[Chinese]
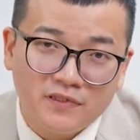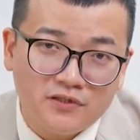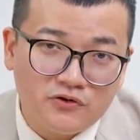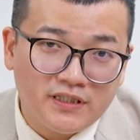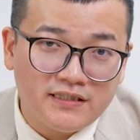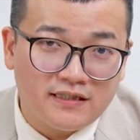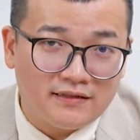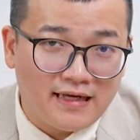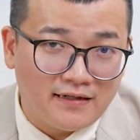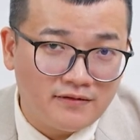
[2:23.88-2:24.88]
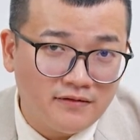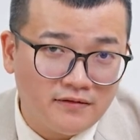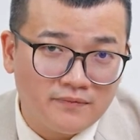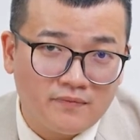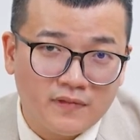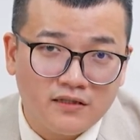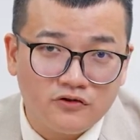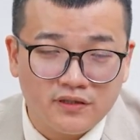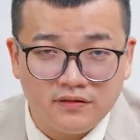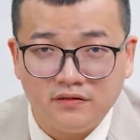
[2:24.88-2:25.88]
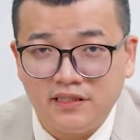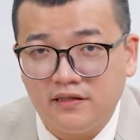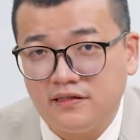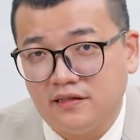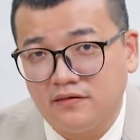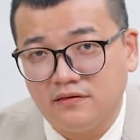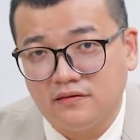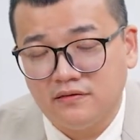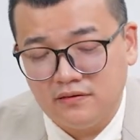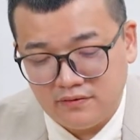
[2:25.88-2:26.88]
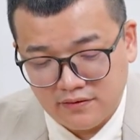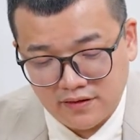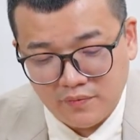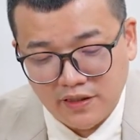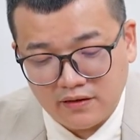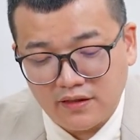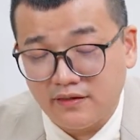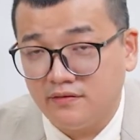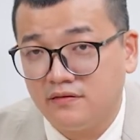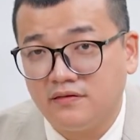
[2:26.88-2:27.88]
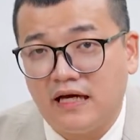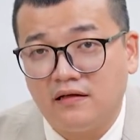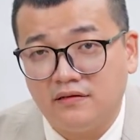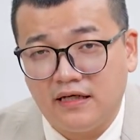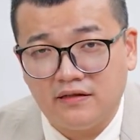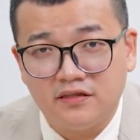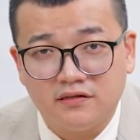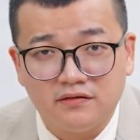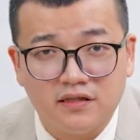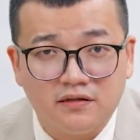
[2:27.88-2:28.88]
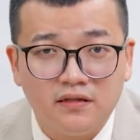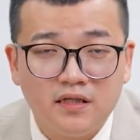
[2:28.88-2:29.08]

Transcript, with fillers: 最简单、最直接的解释：生命可以自然而然的形成，